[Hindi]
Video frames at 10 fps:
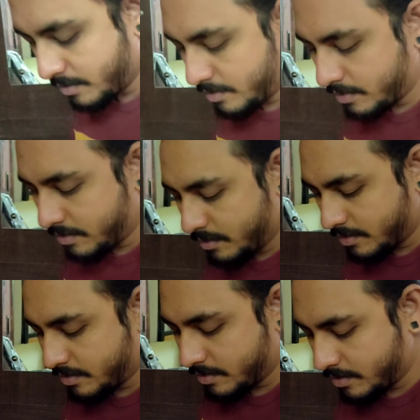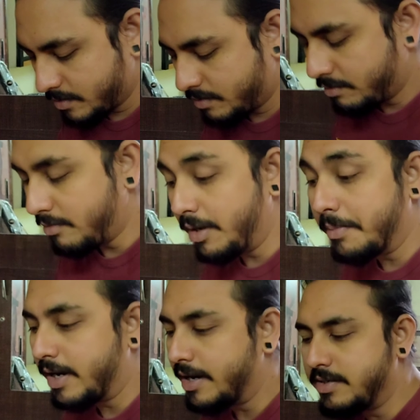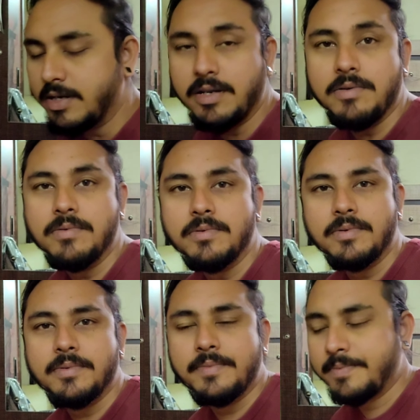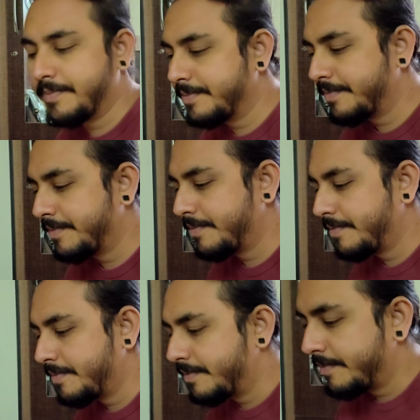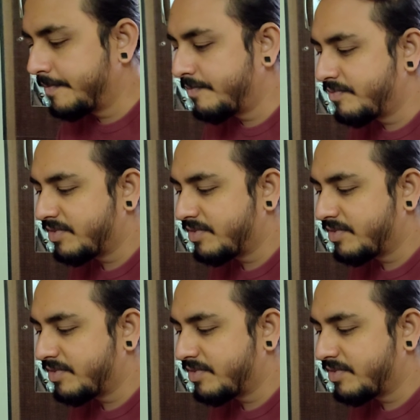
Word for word: जा रहे हैं आप मैं माके जा रहा हूँ ठीक है तो मैं सो जाती हूँ